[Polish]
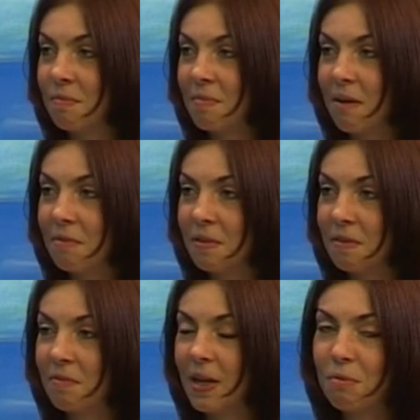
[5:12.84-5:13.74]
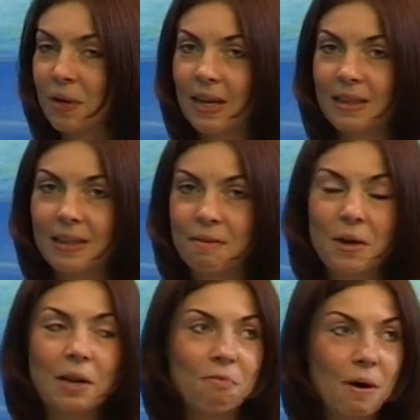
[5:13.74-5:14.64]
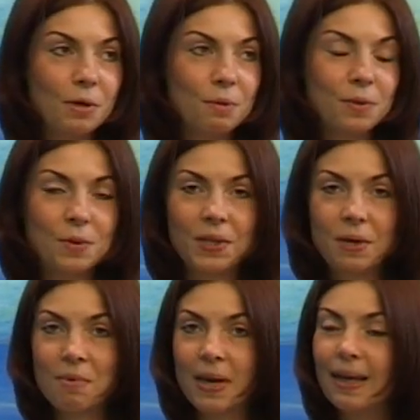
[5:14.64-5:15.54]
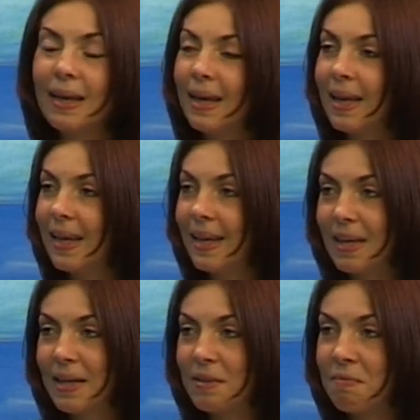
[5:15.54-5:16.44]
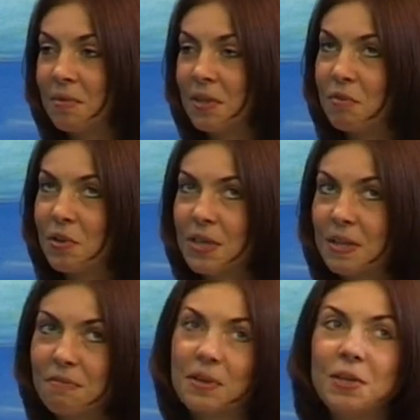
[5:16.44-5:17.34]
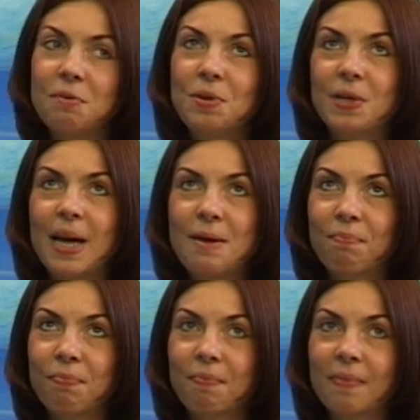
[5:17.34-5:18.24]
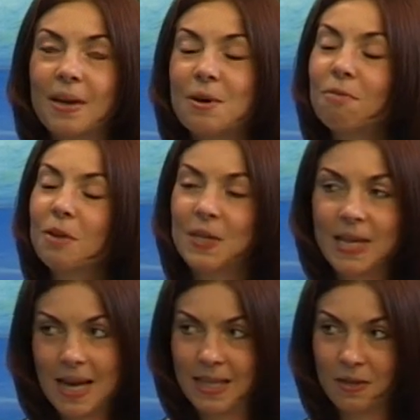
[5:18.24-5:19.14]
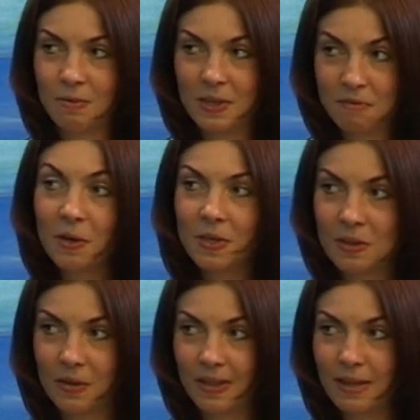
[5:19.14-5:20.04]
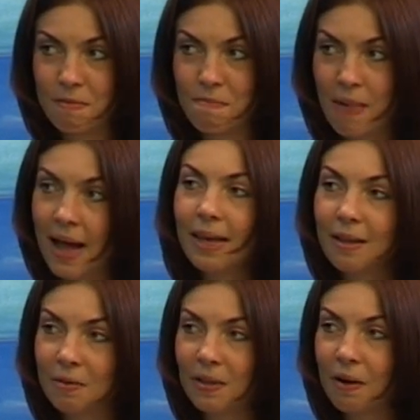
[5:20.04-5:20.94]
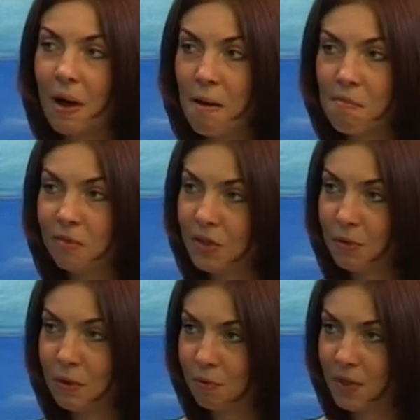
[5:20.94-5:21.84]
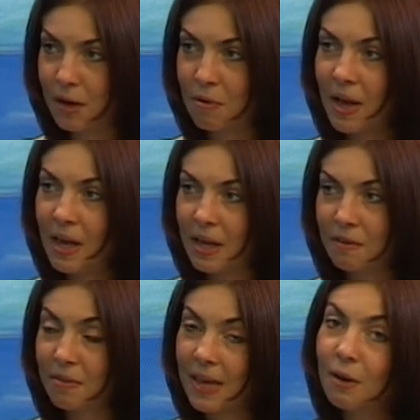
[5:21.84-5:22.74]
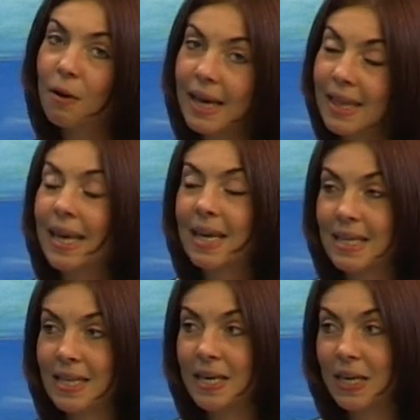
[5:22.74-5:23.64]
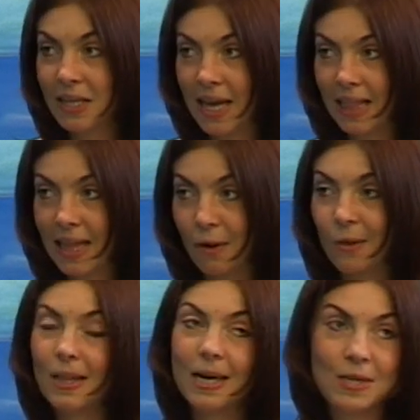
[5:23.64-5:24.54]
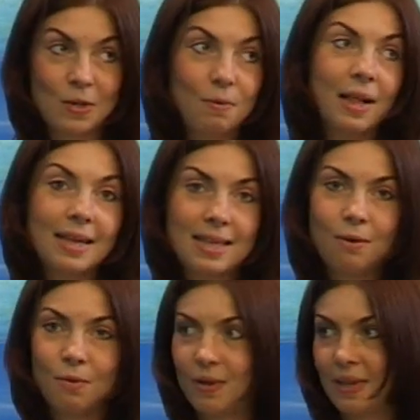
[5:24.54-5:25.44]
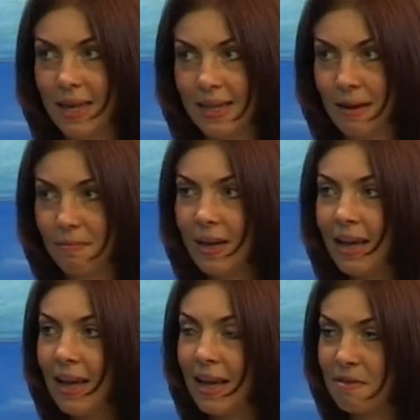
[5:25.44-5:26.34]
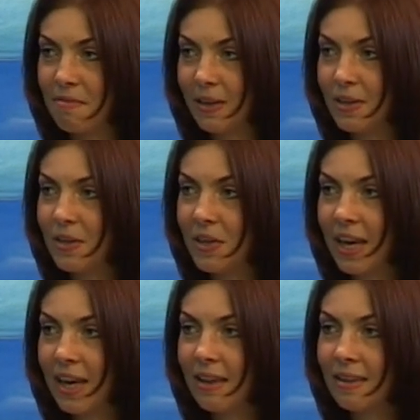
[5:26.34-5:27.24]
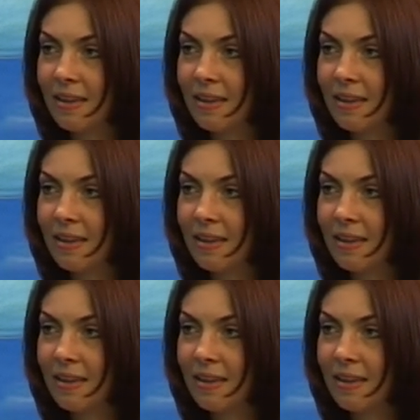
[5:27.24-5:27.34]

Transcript: nawet w ten weekend mailowałyśmy do siebie. Dziewczyny stwierdziły, że również zachęcą ze swojej strony panie do tego, aby wzięły udział e, w tej kolejnej edycji jesiennej. One teraz są dla nas autorytetem. E, faktycznie